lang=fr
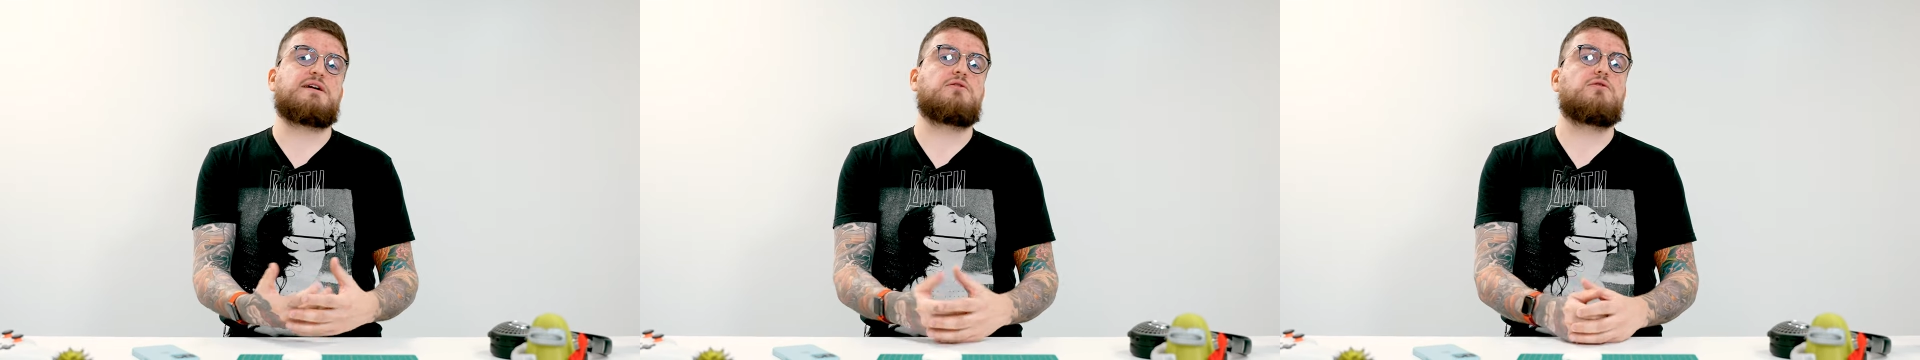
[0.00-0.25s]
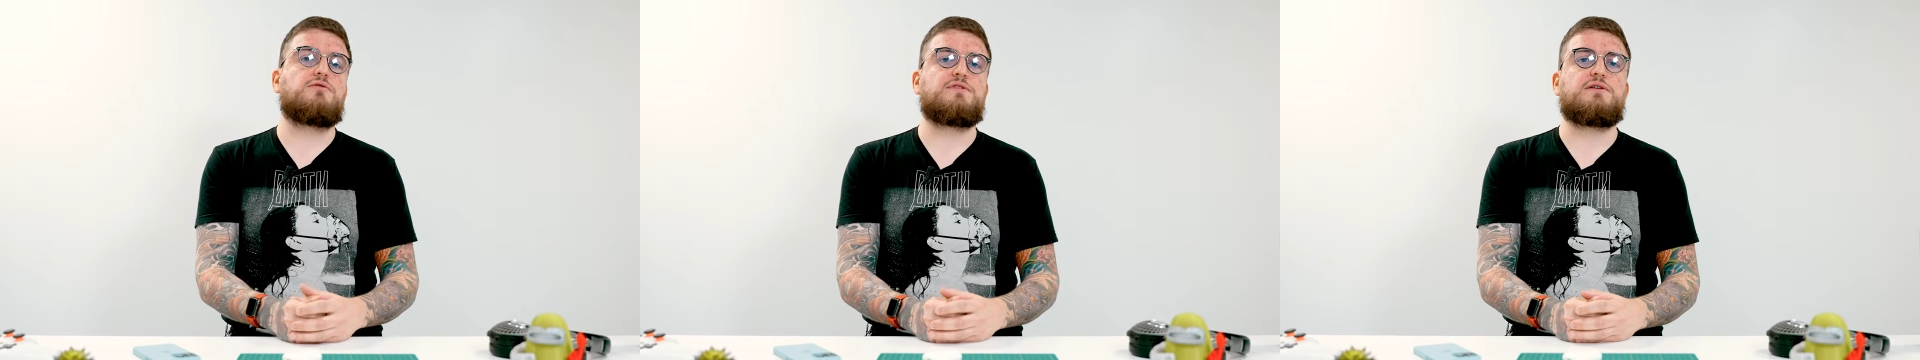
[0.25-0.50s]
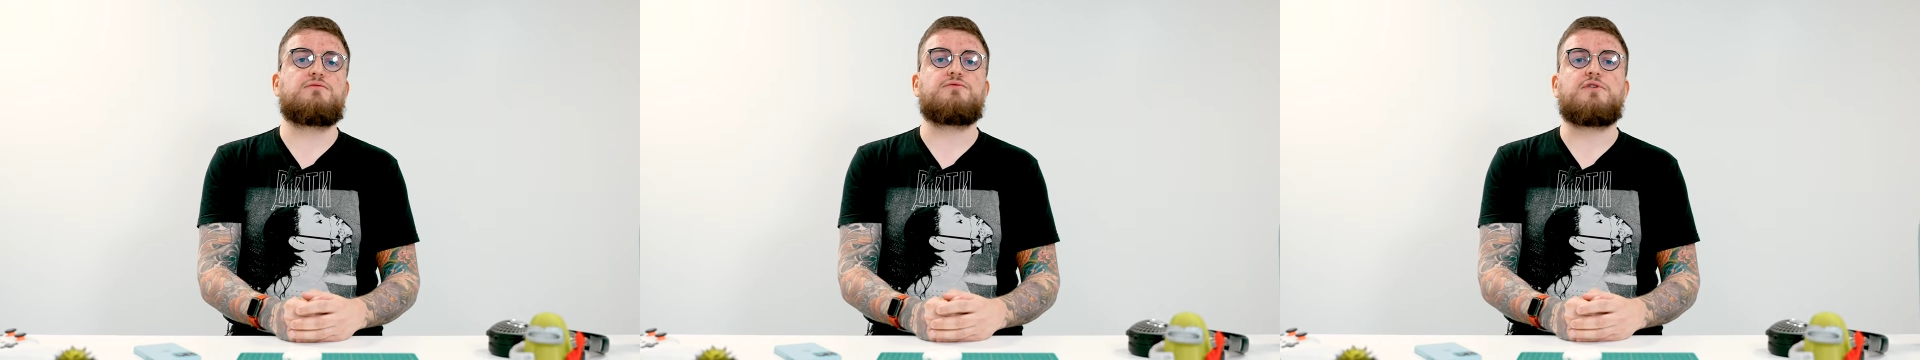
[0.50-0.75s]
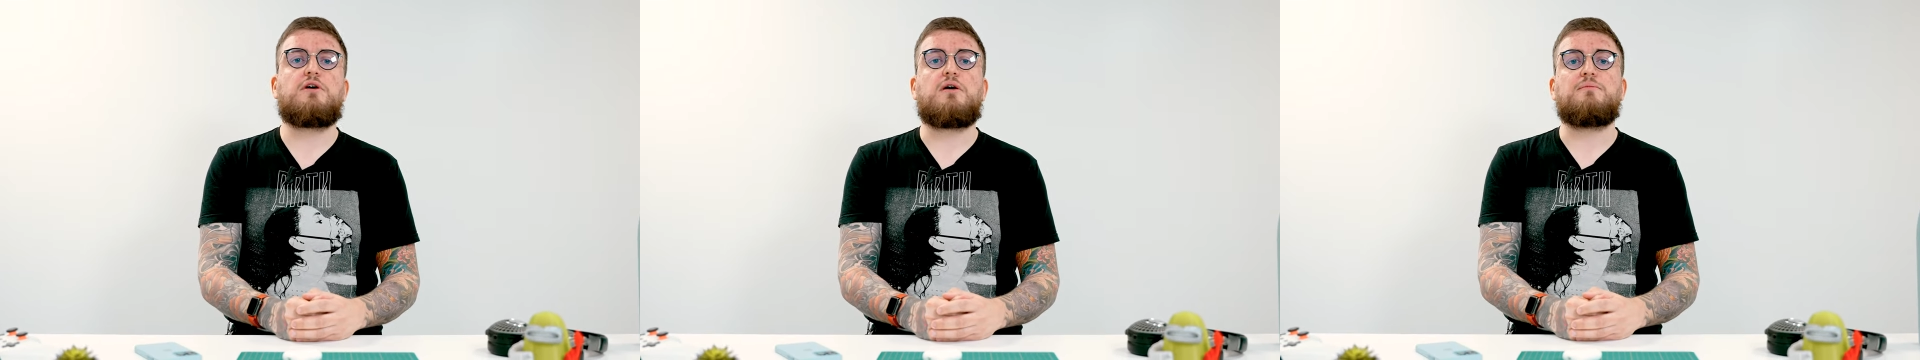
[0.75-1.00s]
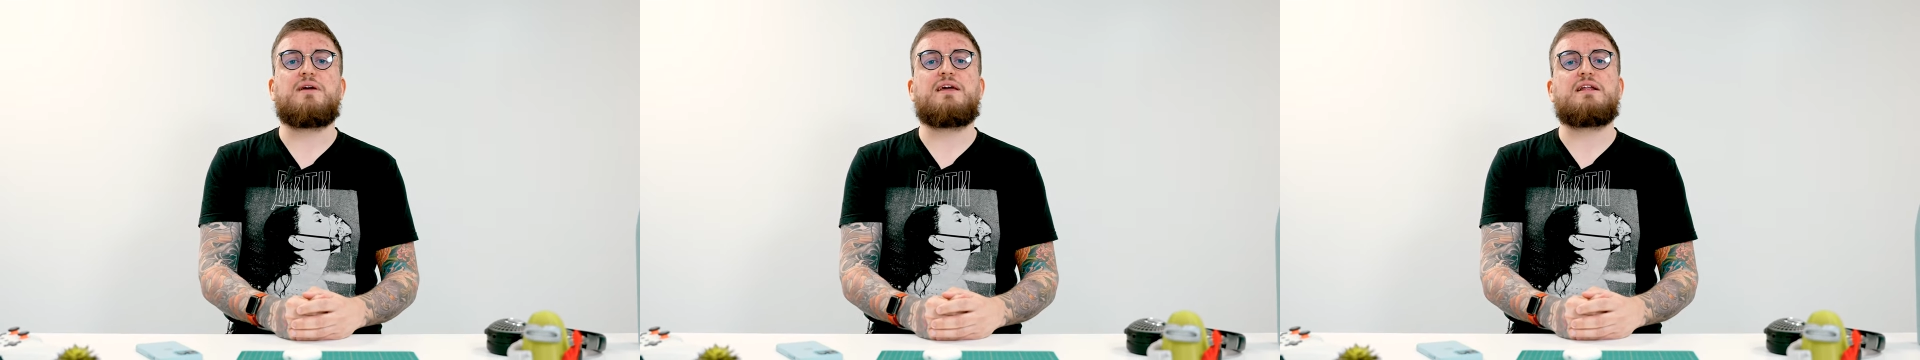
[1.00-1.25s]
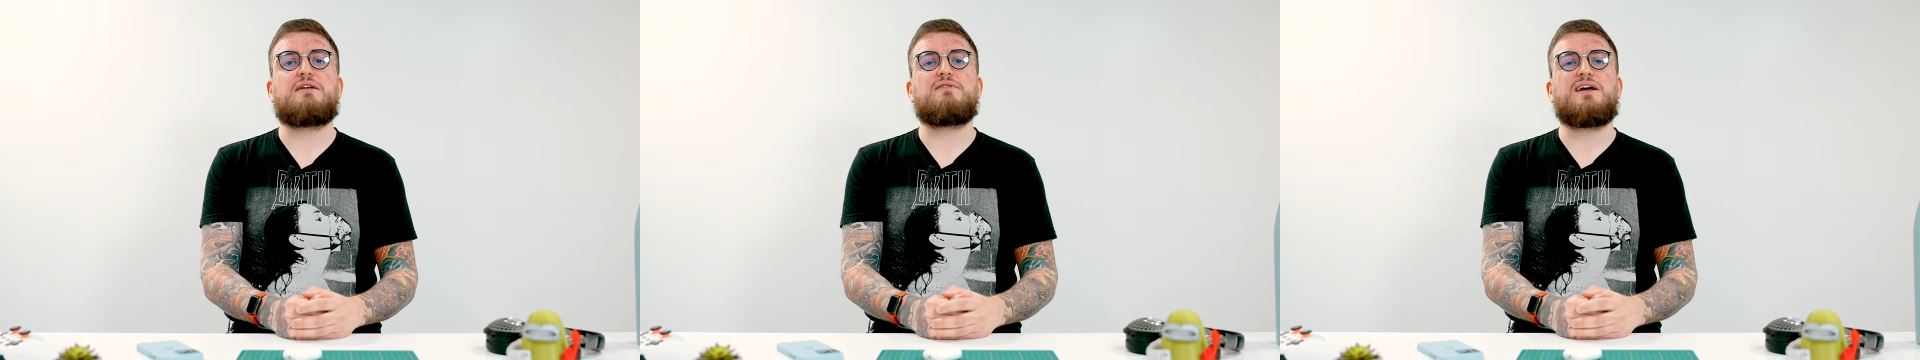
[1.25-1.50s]
accros aux écouteurs, mais
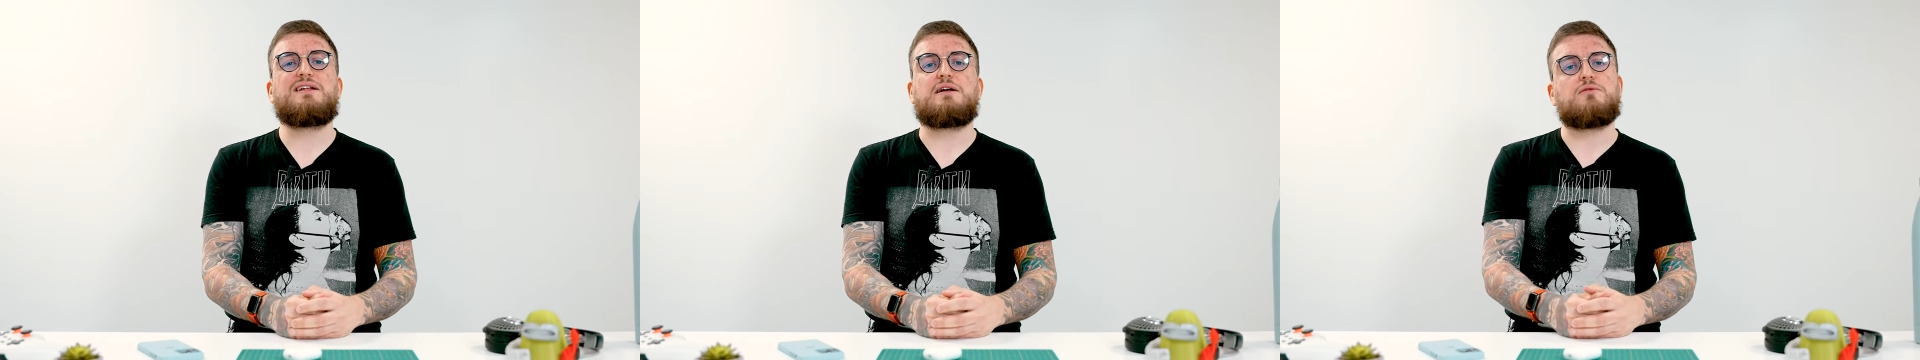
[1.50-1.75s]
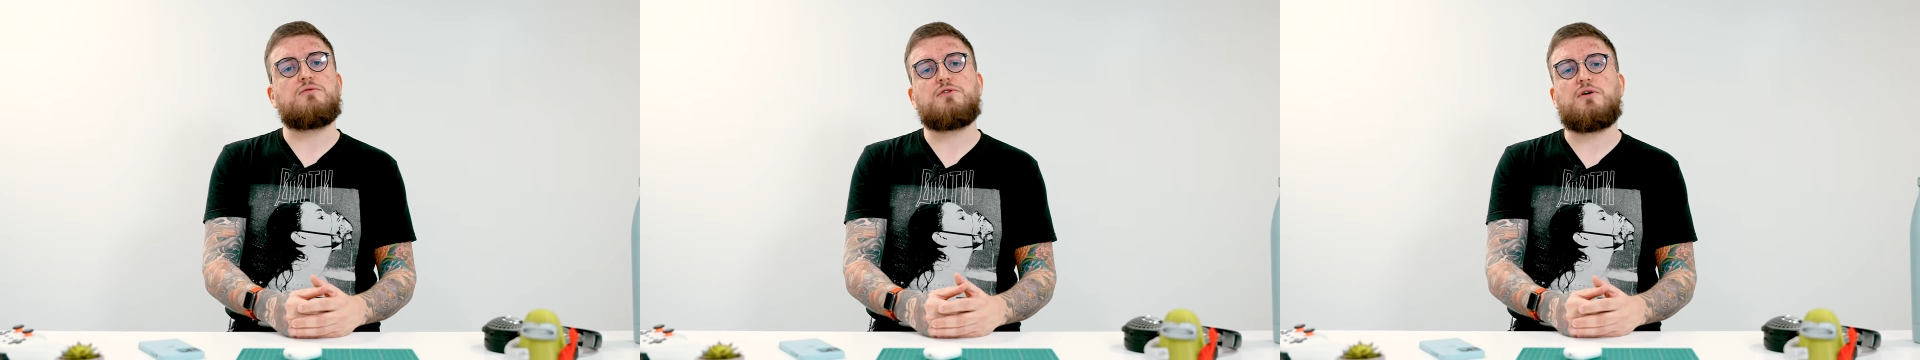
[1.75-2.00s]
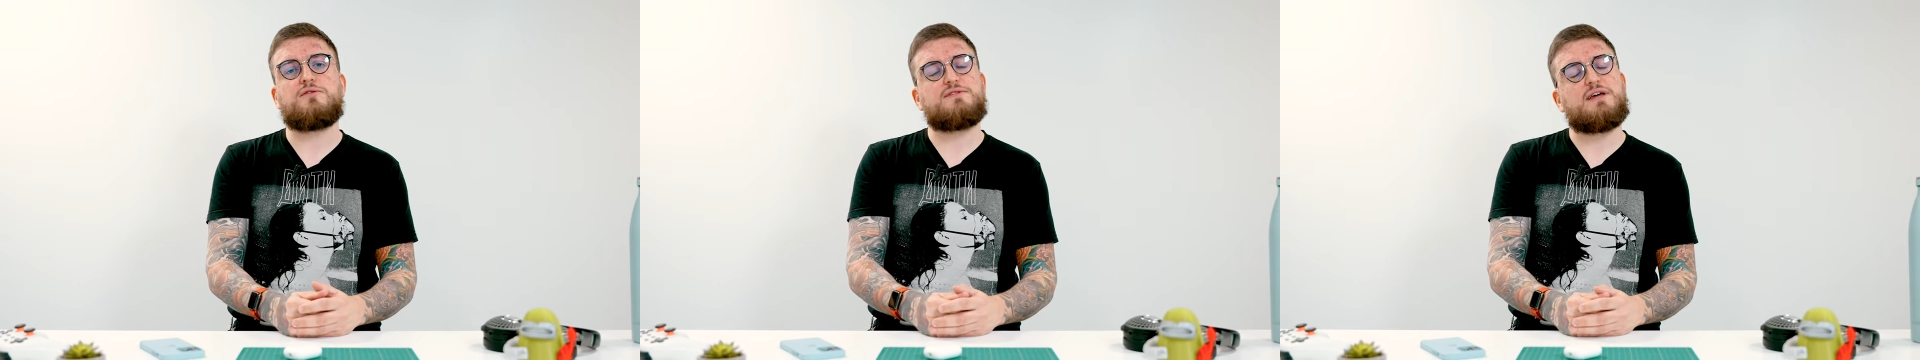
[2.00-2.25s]
il est vrai que la concurrence